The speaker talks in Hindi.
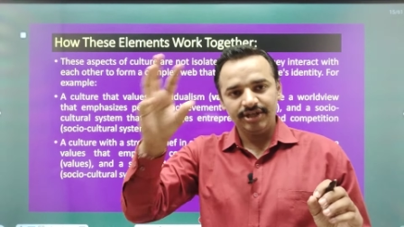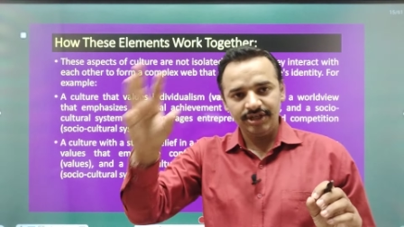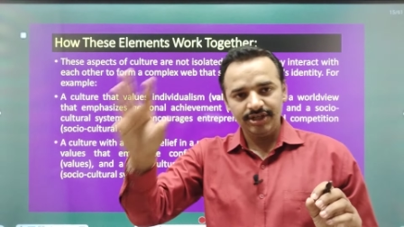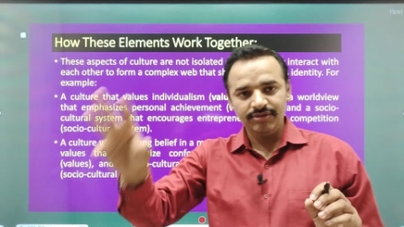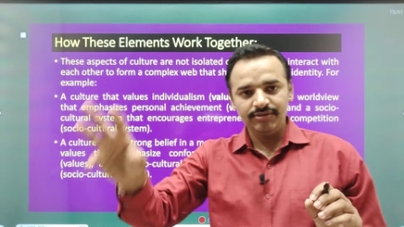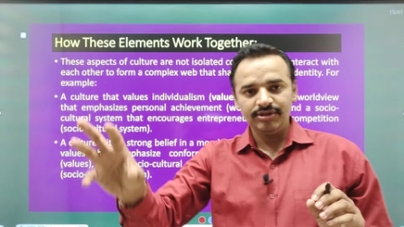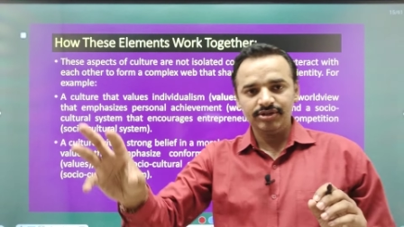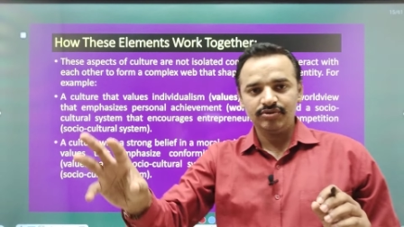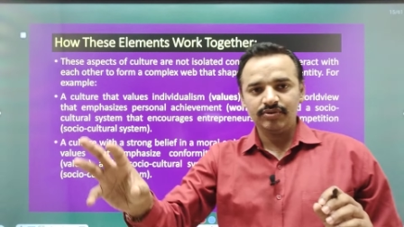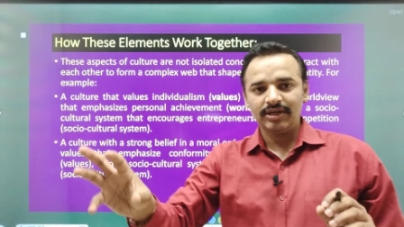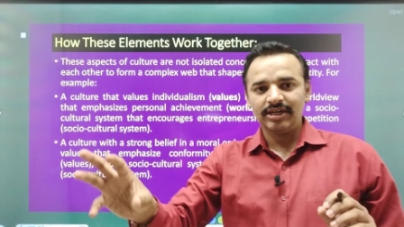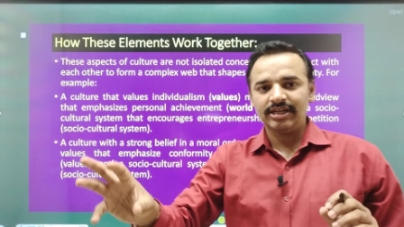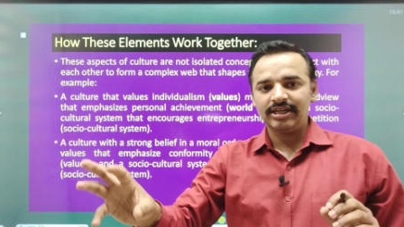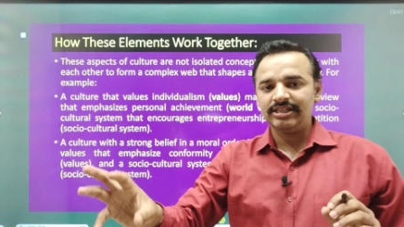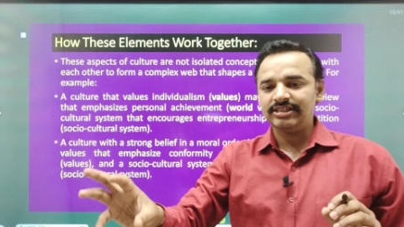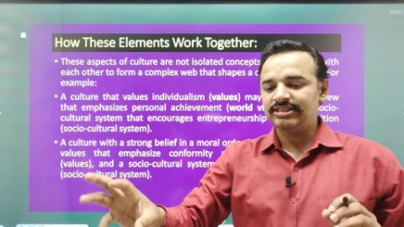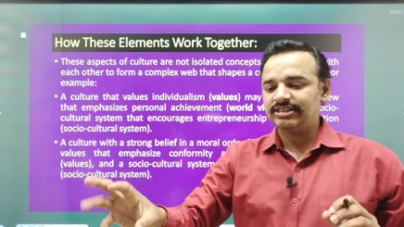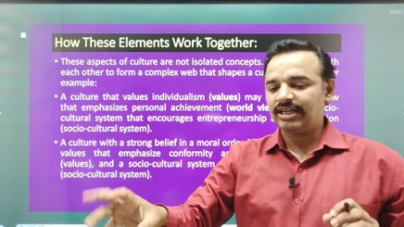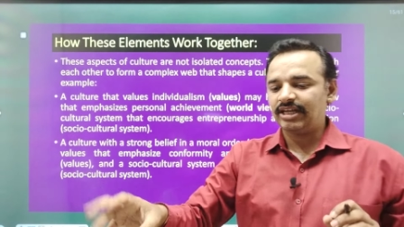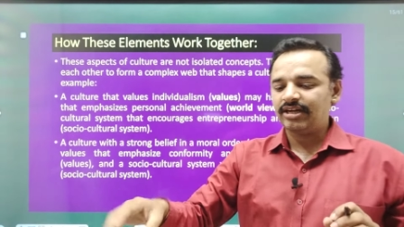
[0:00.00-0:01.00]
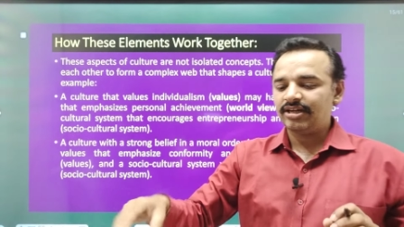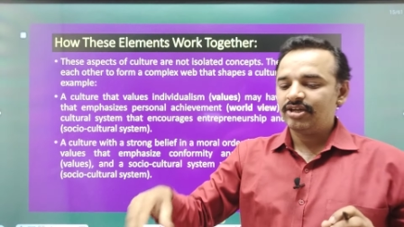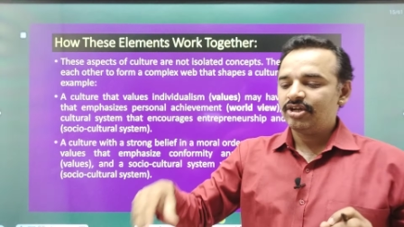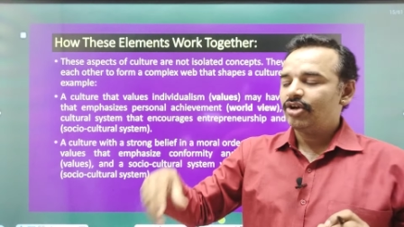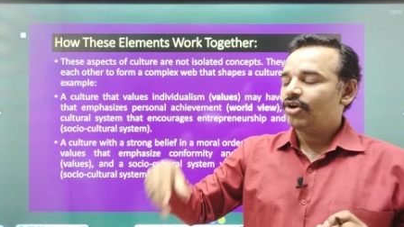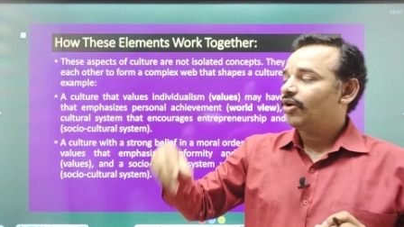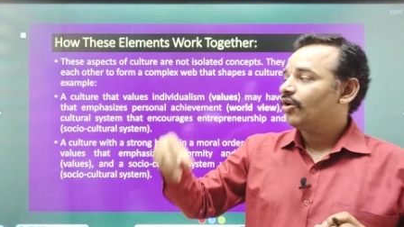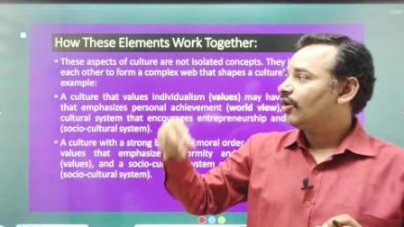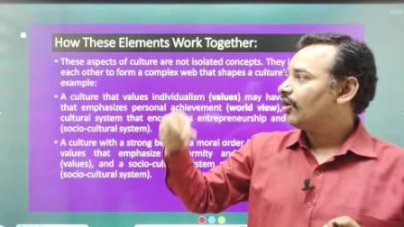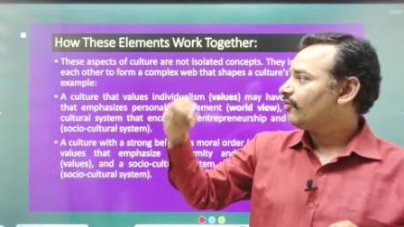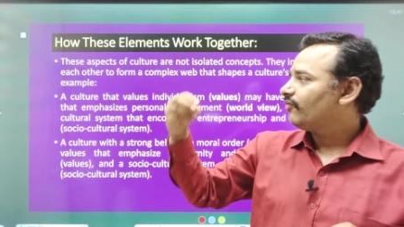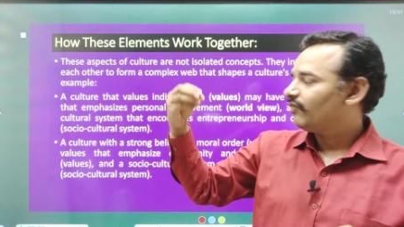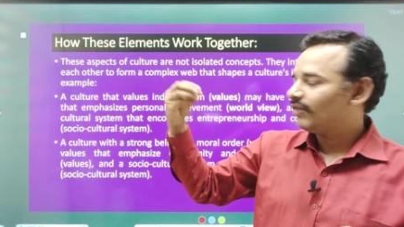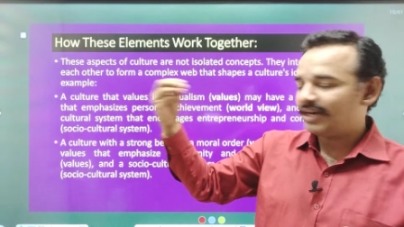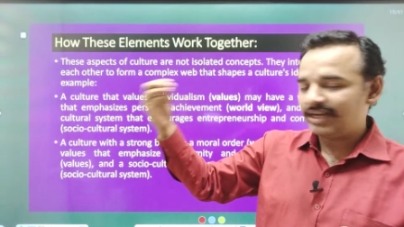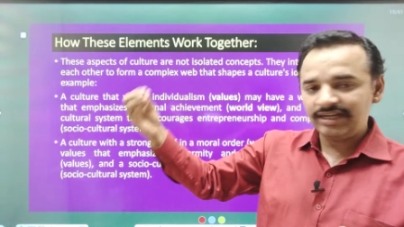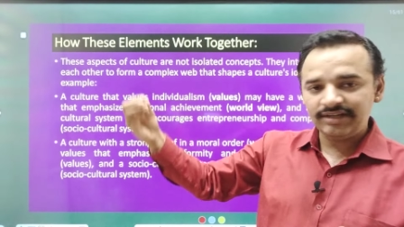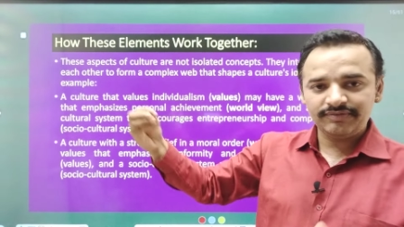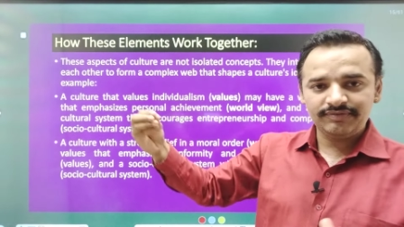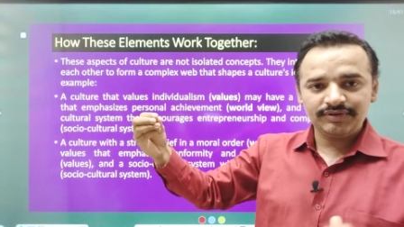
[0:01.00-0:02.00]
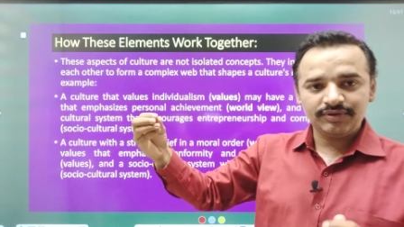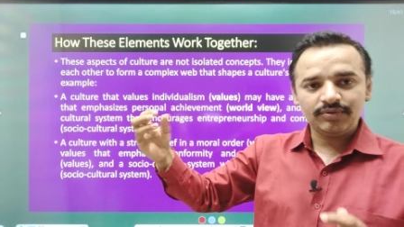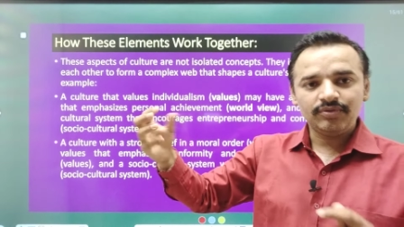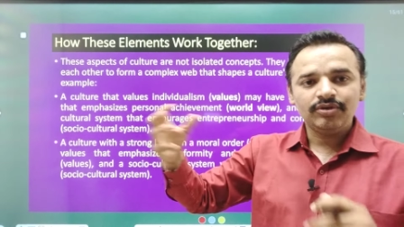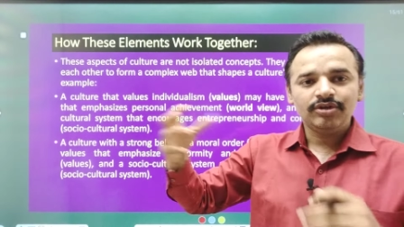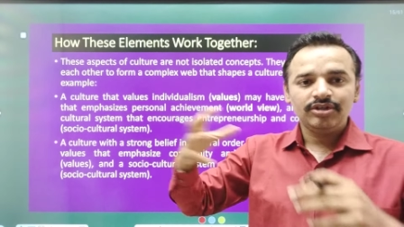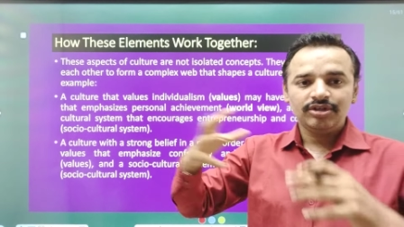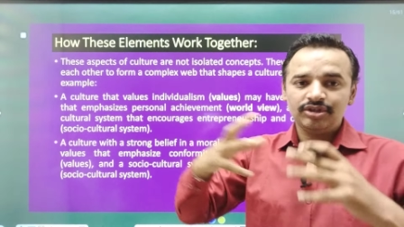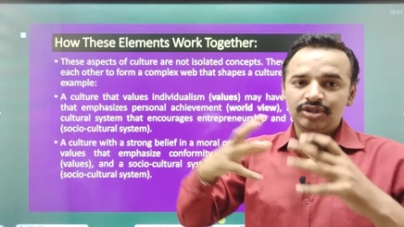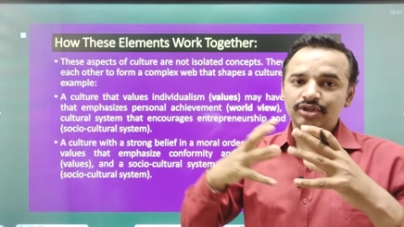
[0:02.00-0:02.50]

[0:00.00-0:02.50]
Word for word: इंडिविजुअल कल्चर और वर्ल्ड व्यू